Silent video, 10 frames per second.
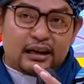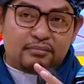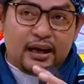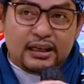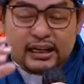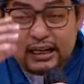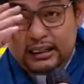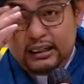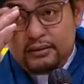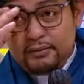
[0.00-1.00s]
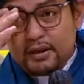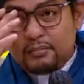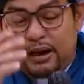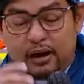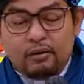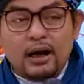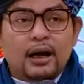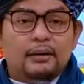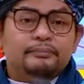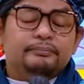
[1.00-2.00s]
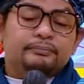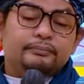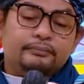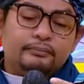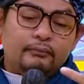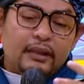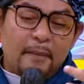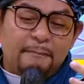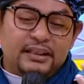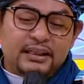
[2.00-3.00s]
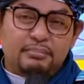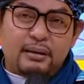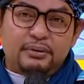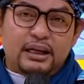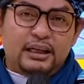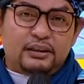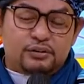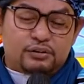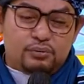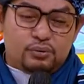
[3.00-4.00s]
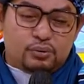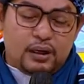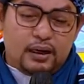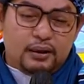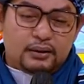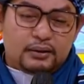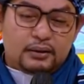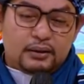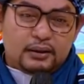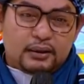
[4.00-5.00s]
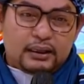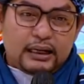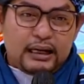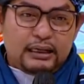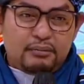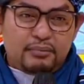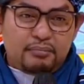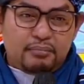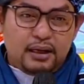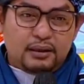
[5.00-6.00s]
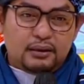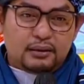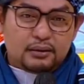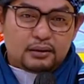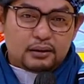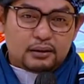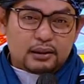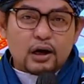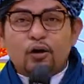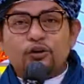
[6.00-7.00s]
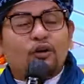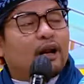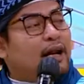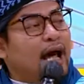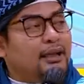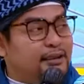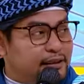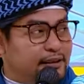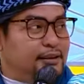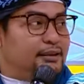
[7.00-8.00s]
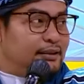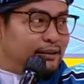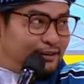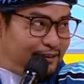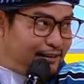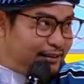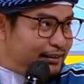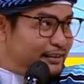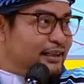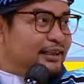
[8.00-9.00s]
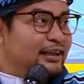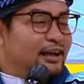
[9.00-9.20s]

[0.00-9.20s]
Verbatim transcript: kembali lagi bahwa penyebab dari itu semua karena memang kekotoran hati. Allah. Jadi